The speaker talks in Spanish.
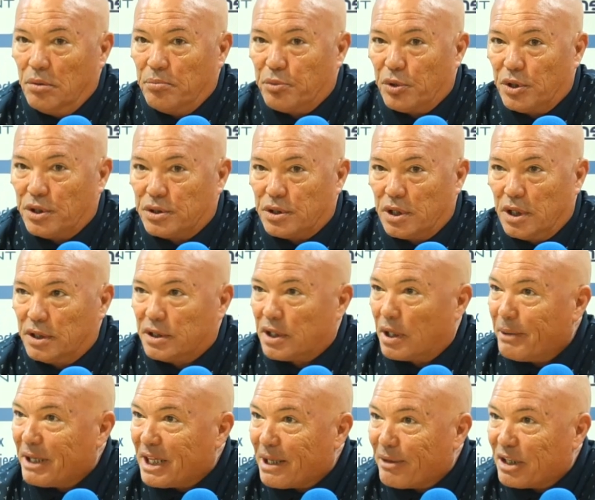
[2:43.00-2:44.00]
pues eh,
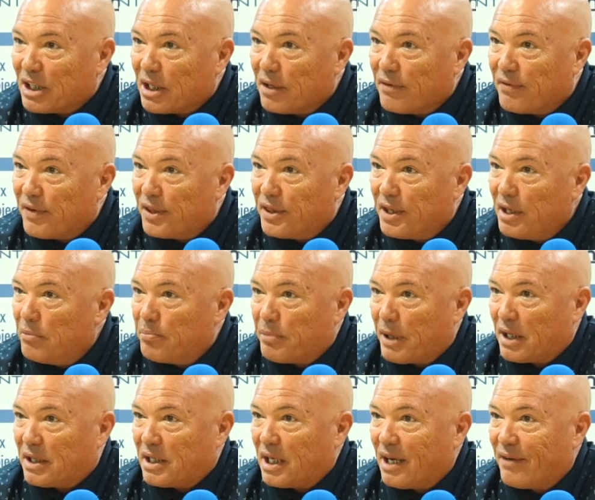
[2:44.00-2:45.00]
tremendamente difícil,
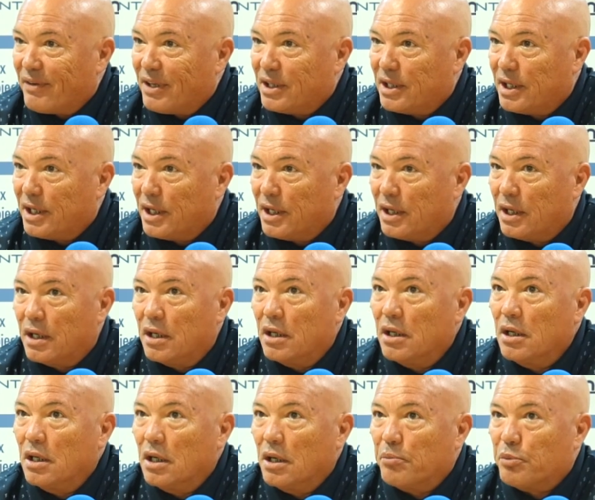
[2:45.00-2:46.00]
prácticamente
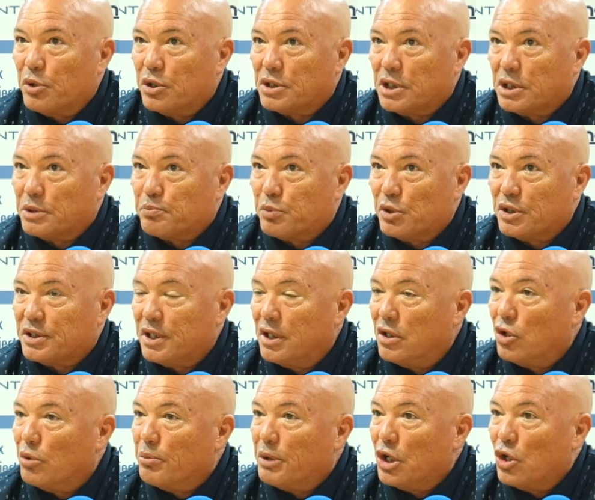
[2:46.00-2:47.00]
pues después
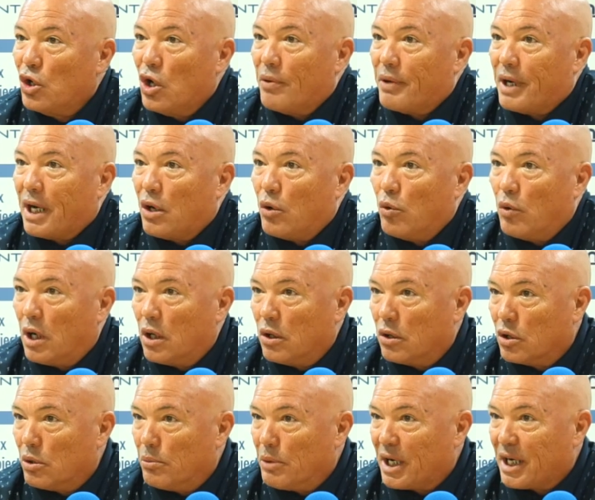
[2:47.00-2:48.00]
del domingo habrá
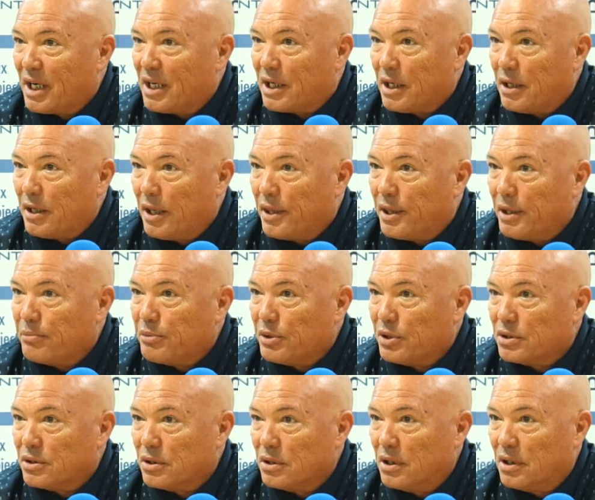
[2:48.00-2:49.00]
jugado como aquel que dice,
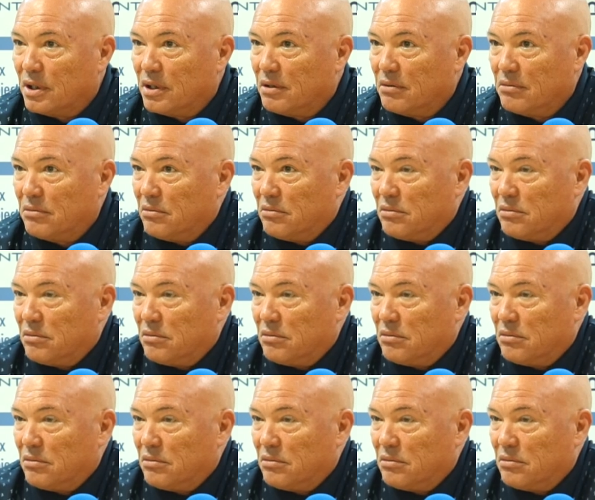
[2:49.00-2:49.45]
pues eh,